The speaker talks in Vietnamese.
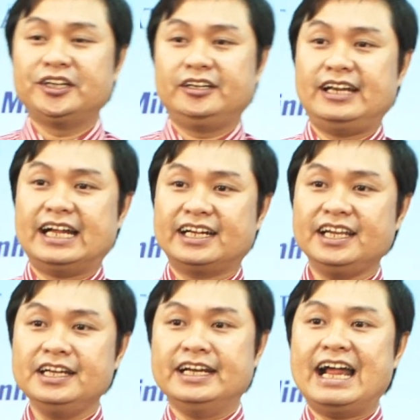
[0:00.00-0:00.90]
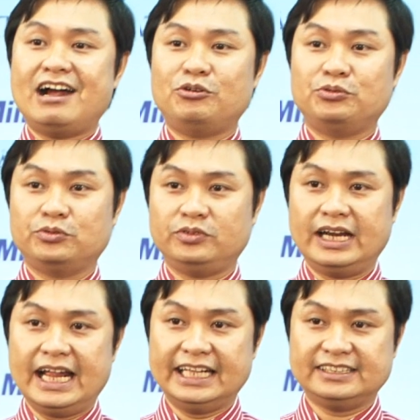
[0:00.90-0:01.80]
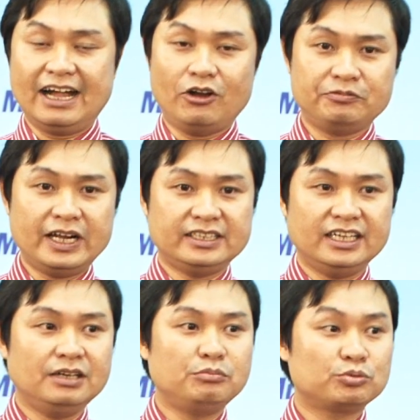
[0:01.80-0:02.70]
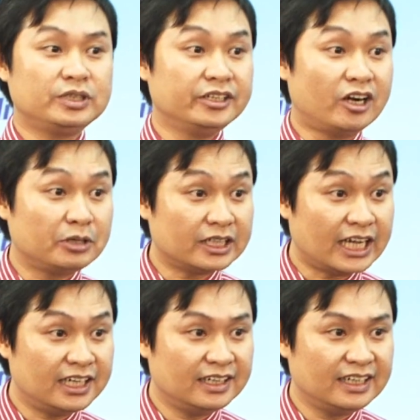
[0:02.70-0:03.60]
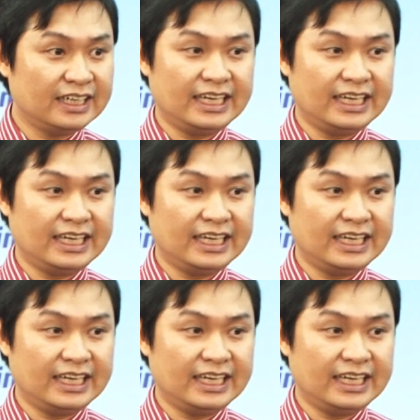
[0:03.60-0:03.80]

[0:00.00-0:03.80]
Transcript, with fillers: là khi nào là xã hội phát triển đến một trình độ nhất định